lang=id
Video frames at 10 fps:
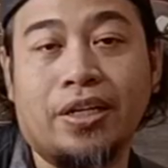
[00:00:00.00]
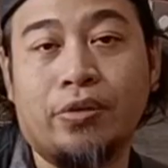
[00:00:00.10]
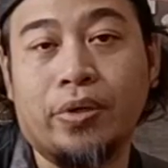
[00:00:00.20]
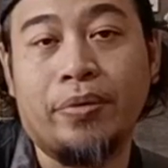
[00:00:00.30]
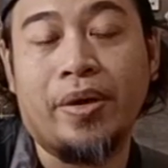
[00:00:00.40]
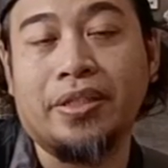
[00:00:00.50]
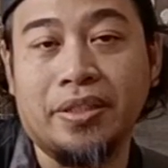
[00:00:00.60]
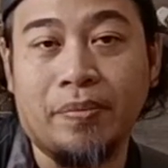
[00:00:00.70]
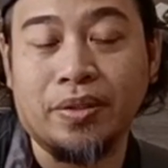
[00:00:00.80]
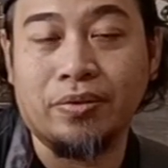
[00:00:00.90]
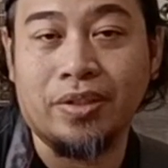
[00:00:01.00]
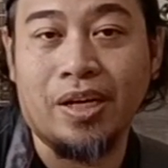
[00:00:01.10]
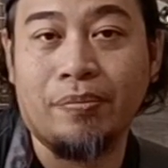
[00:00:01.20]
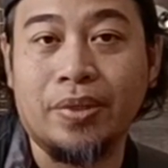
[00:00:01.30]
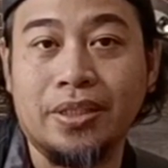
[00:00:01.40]
ada dua dimensi,
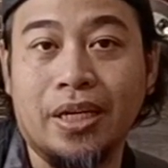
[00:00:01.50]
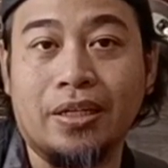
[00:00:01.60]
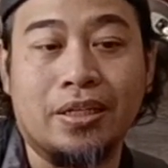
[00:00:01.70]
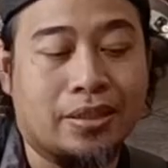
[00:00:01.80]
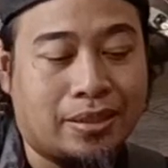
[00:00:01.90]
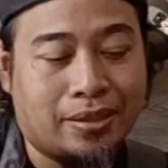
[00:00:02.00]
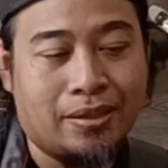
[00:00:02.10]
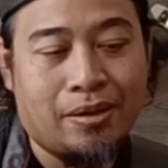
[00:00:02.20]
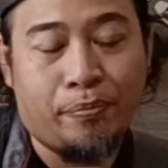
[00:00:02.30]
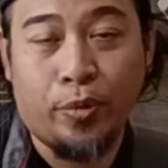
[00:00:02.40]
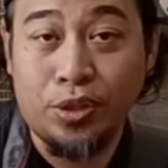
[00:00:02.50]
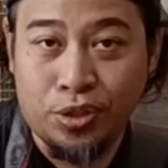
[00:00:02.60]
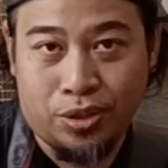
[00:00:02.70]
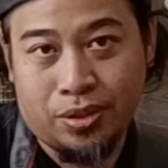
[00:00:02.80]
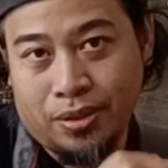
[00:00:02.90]
maksudnya apa sih? Ada
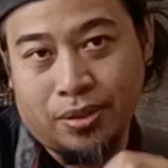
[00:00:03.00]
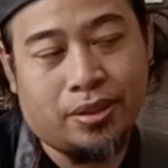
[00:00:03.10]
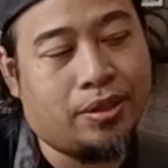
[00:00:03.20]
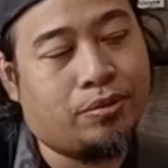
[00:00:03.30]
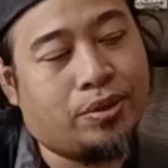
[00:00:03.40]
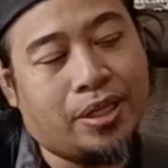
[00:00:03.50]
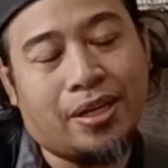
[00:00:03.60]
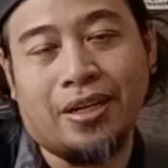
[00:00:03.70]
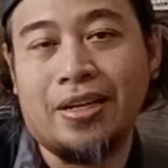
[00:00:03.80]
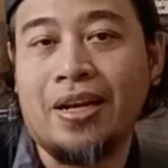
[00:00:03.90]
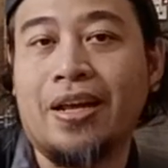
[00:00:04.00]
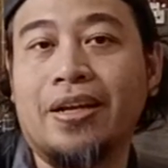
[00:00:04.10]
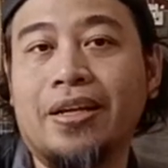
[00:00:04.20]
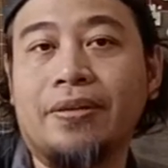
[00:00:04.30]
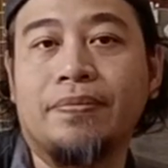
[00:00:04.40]
pitch, yaitu tinggi rendah
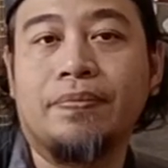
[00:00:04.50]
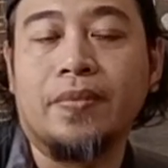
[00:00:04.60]
nada.